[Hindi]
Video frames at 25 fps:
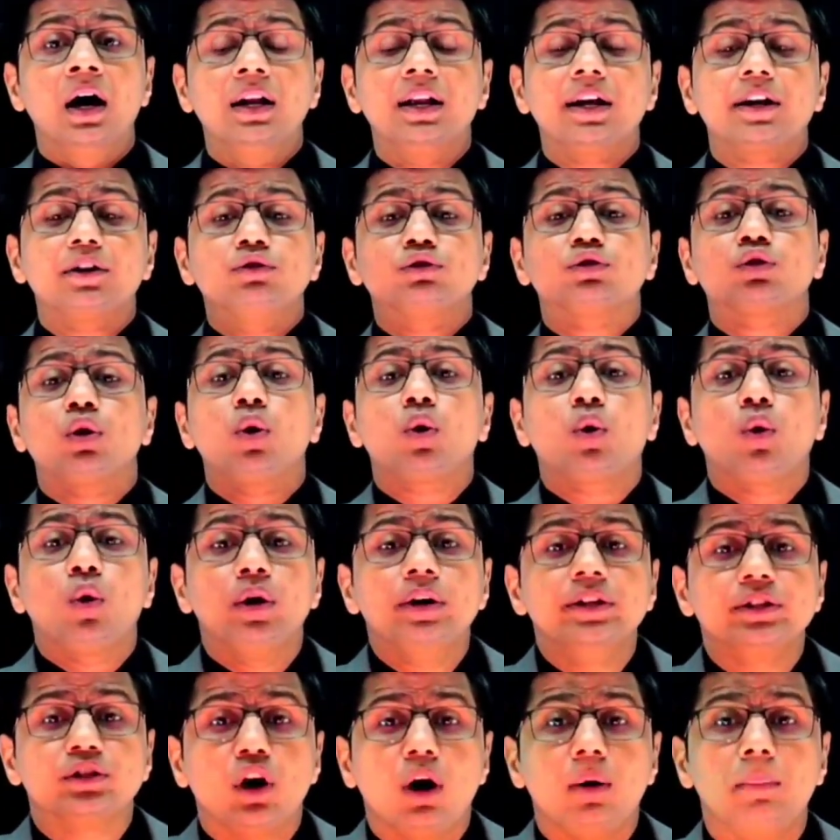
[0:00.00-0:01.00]
लेकिन उसको
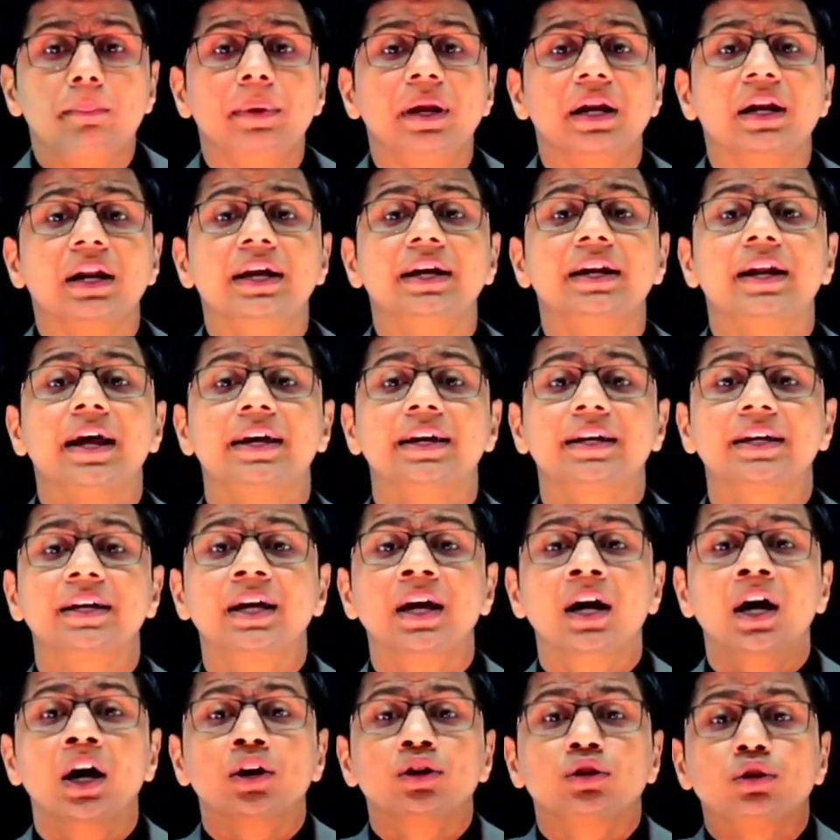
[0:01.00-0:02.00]
कोई जॉब मिल नहीं रही
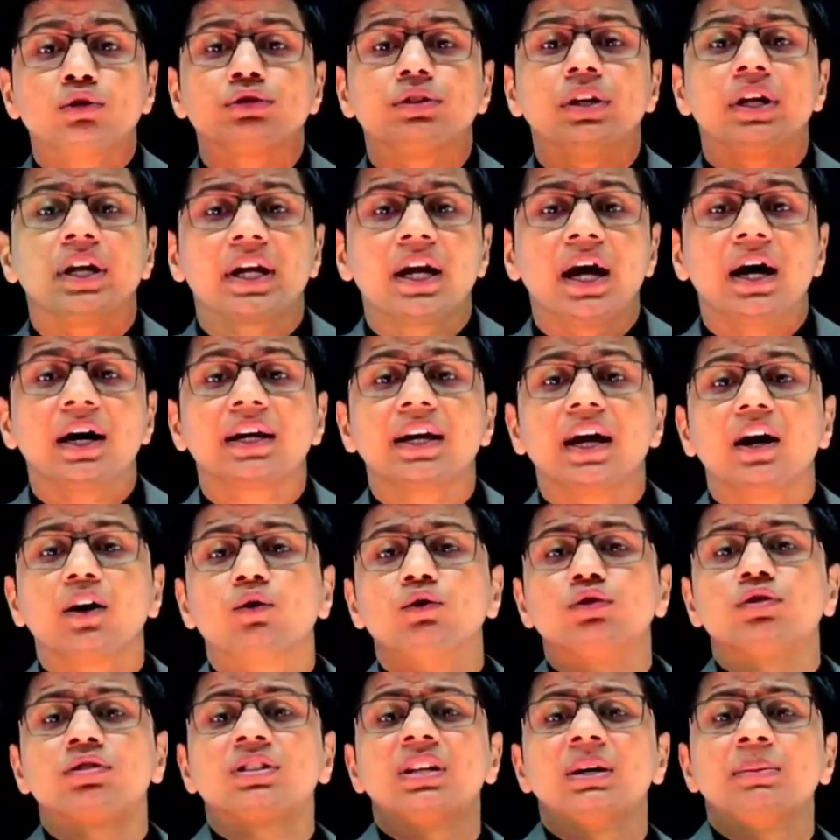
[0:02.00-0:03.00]
तो उसने क्या किया
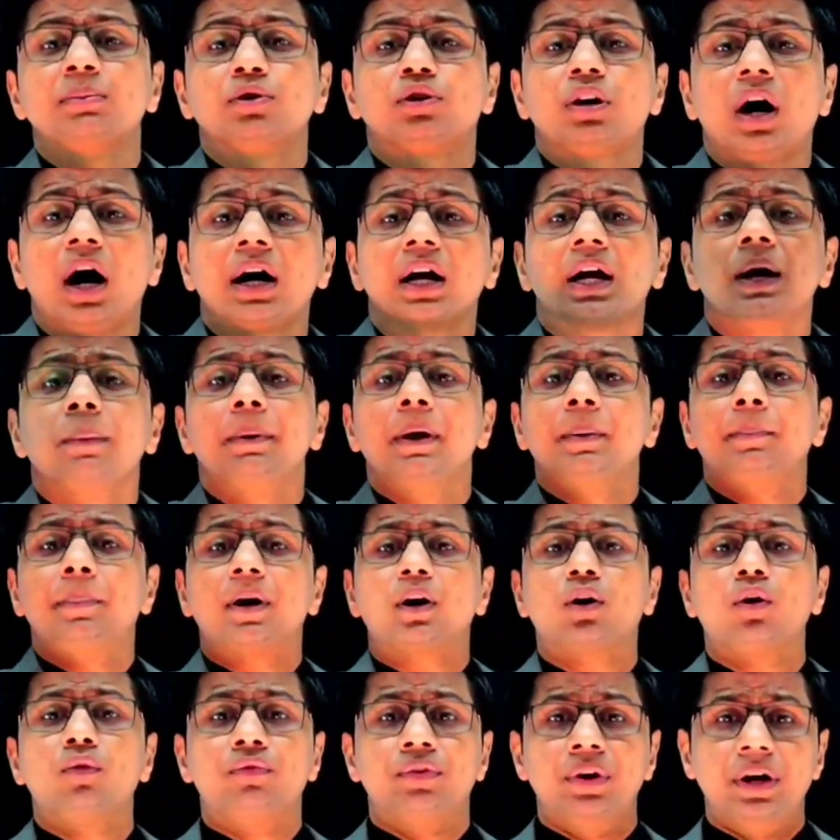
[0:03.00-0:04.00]
गुस्से में उठा के
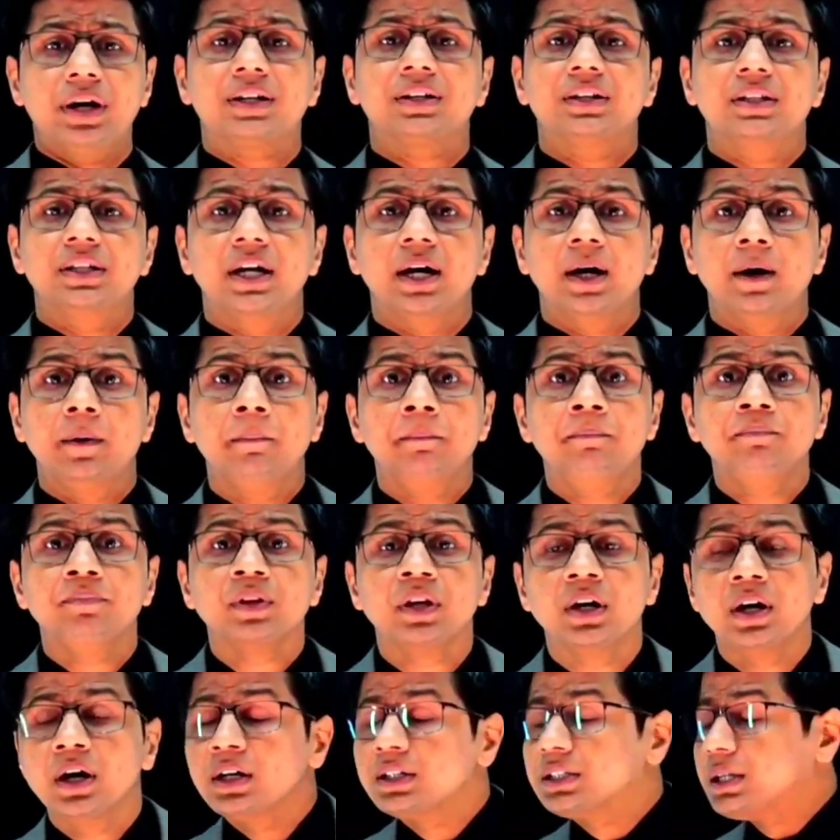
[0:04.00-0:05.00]
पेपर को फेंक दिया
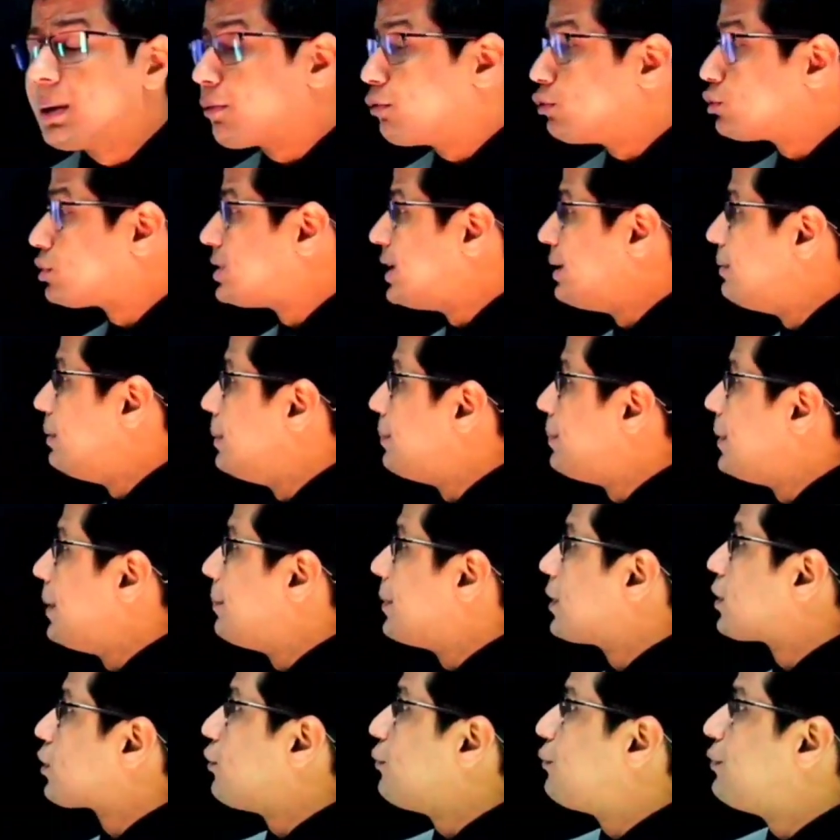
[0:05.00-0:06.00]
जब गुस्से में
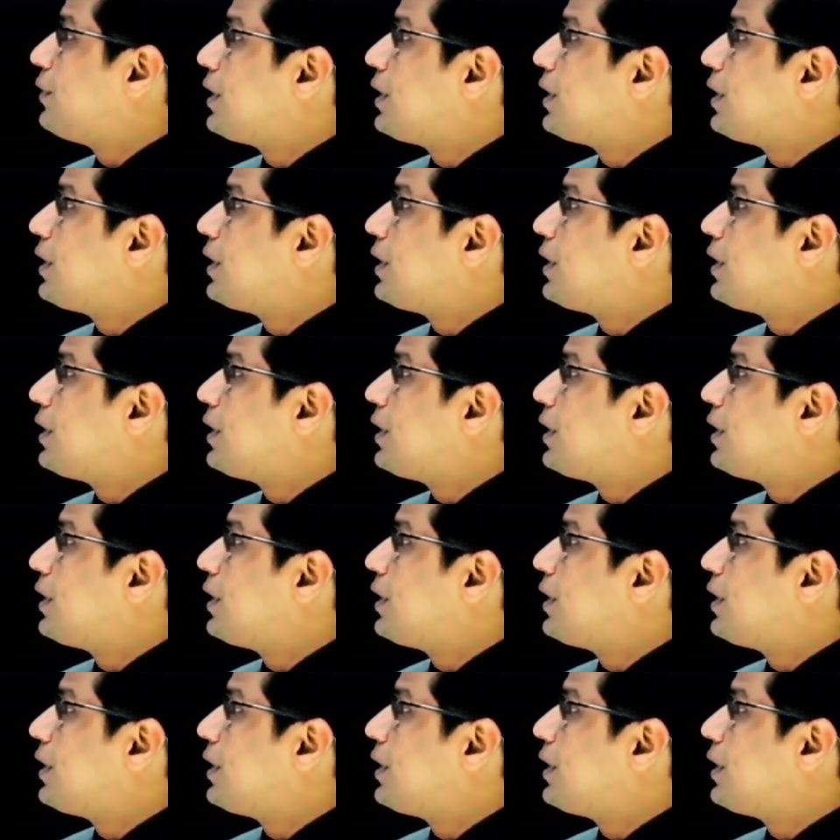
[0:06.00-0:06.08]
पेपर को